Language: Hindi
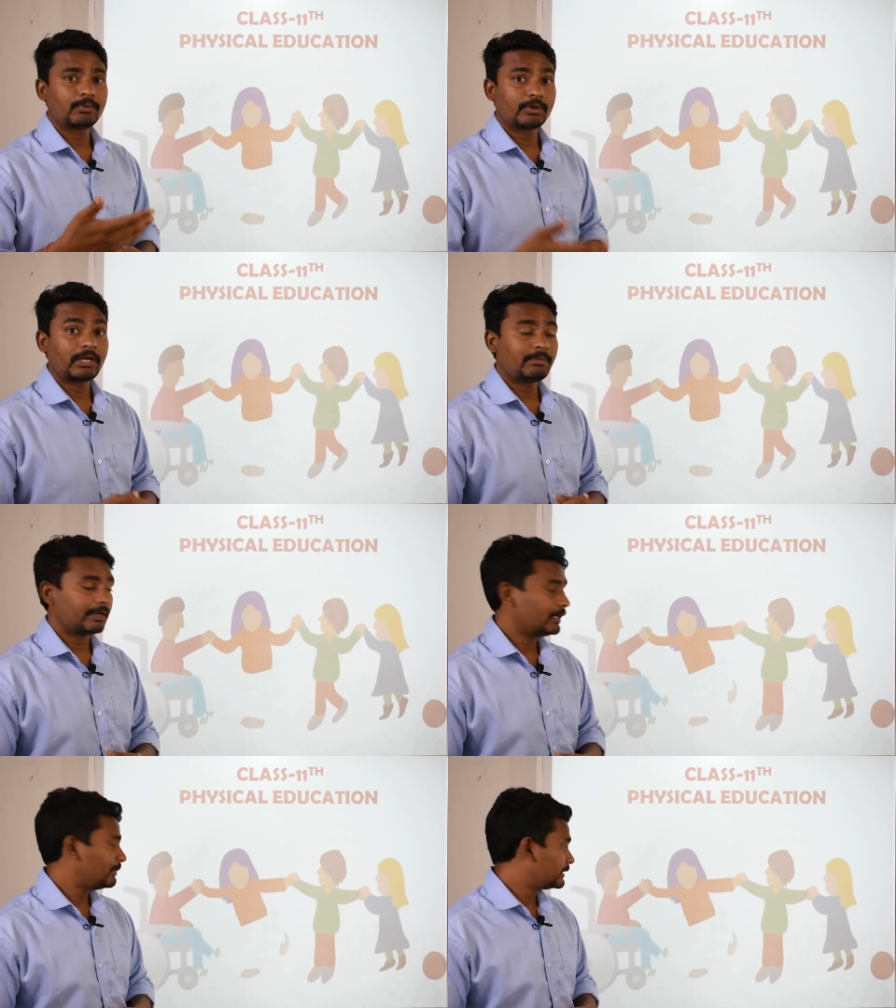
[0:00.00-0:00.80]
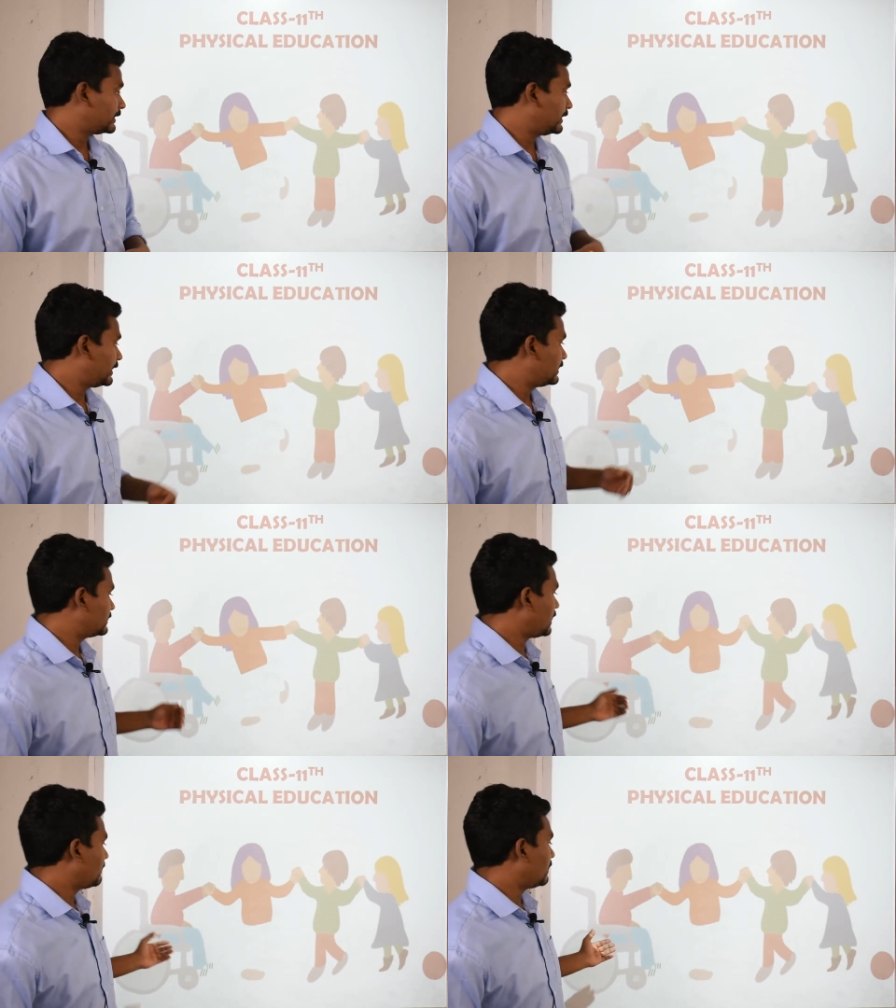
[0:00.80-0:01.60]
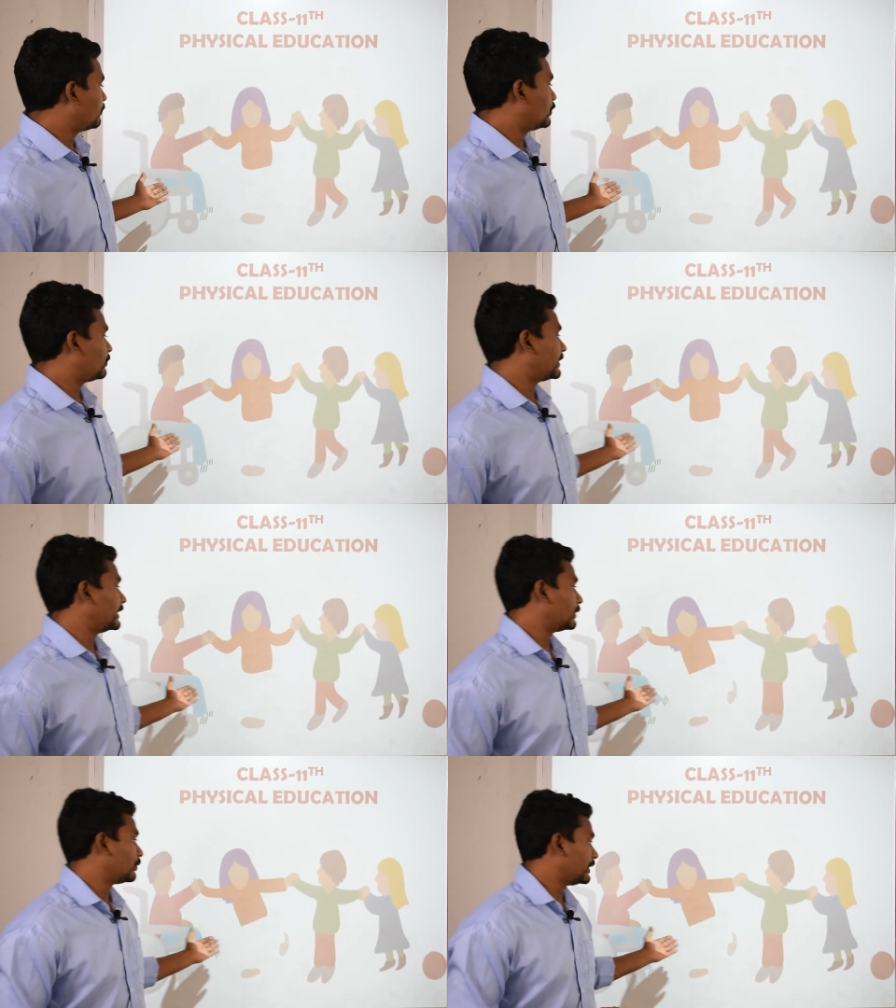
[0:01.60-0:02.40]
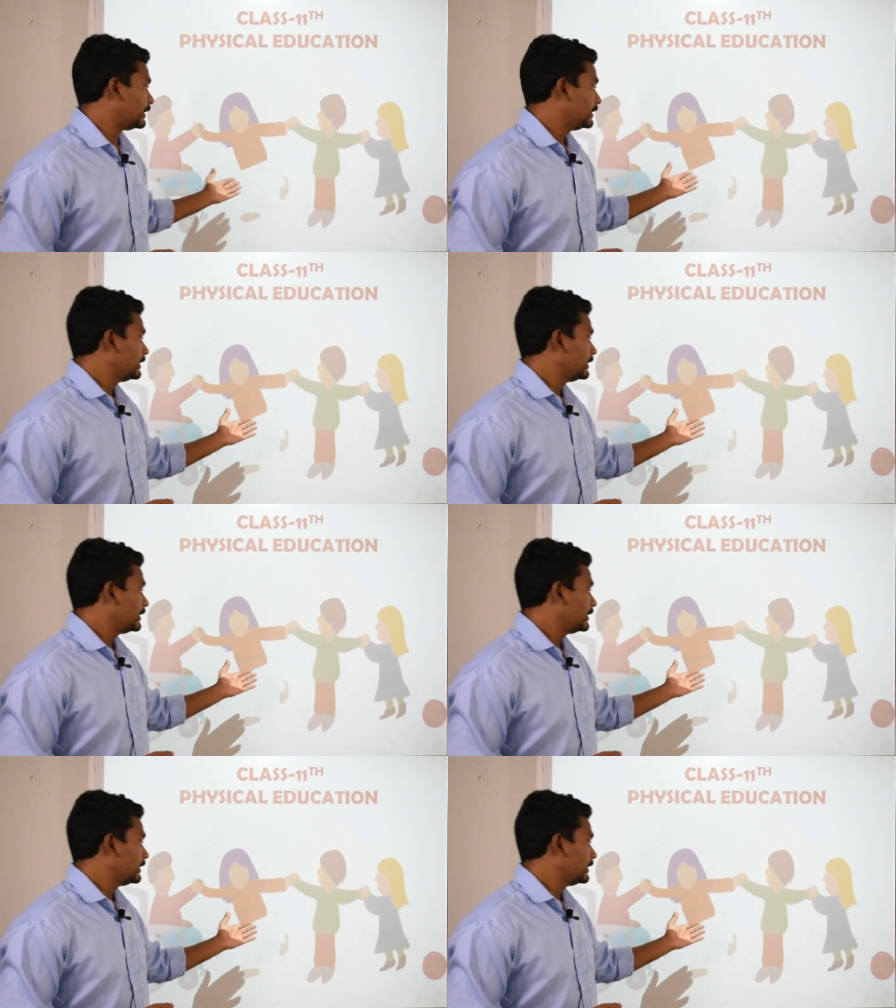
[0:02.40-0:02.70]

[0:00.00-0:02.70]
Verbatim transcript: प्रोग्राम रखने पड़ते हैं ठीक है जैसे यहाँ पर आप फोटो पर देखोगे